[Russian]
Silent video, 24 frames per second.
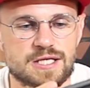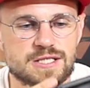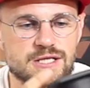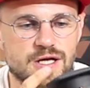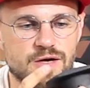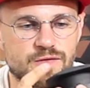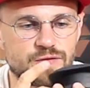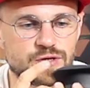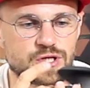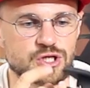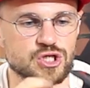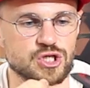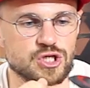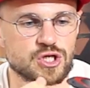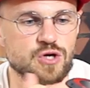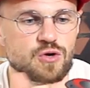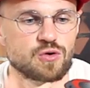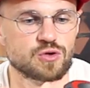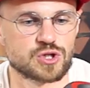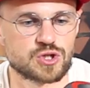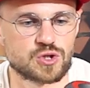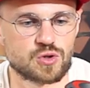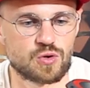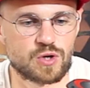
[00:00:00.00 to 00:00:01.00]
не знаю, выдержит ли
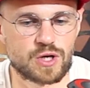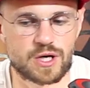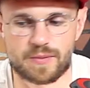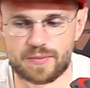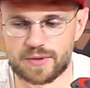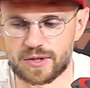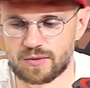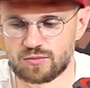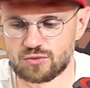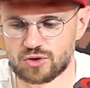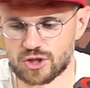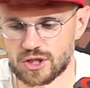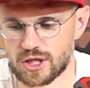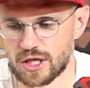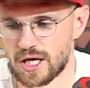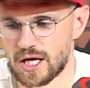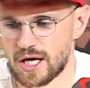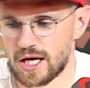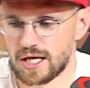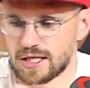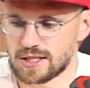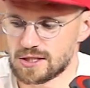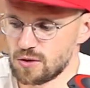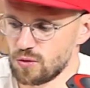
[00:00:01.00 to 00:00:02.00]
он столько, потому что
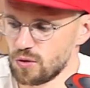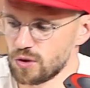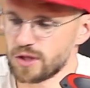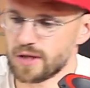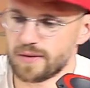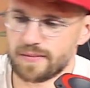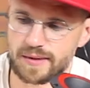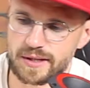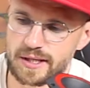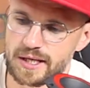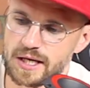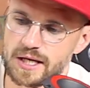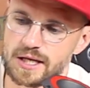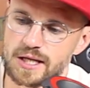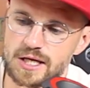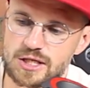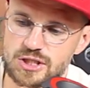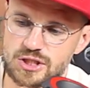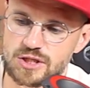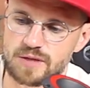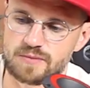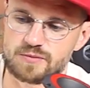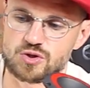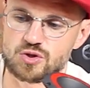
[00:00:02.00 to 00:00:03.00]
если у этой модели
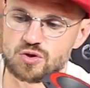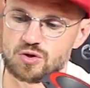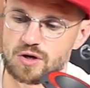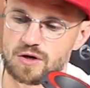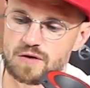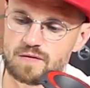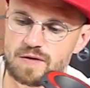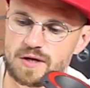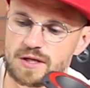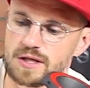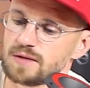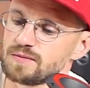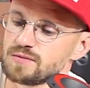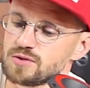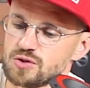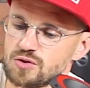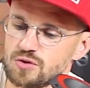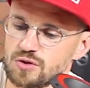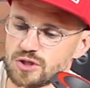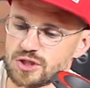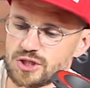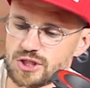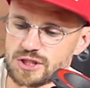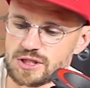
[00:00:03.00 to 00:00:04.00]
даже там 40 ватт, там
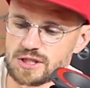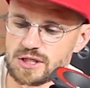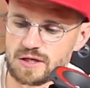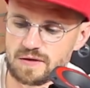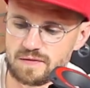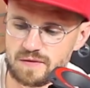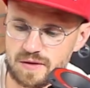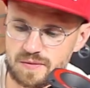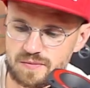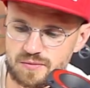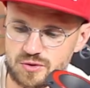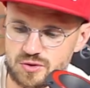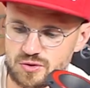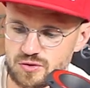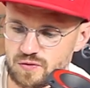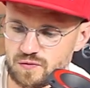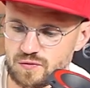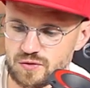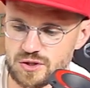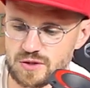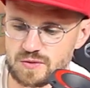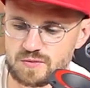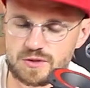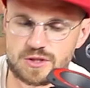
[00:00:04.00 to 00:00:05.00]
40 честных ватт пишут
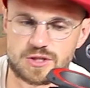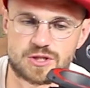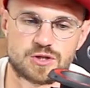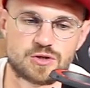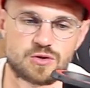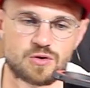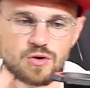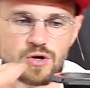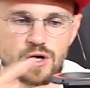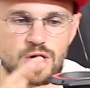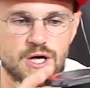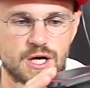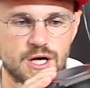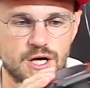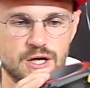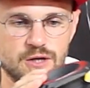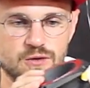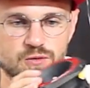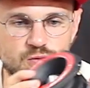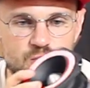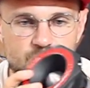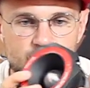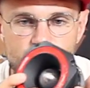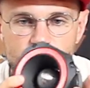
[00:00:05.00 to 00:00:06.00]
80, то,
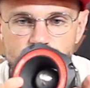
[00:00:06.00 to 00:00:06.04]
ну,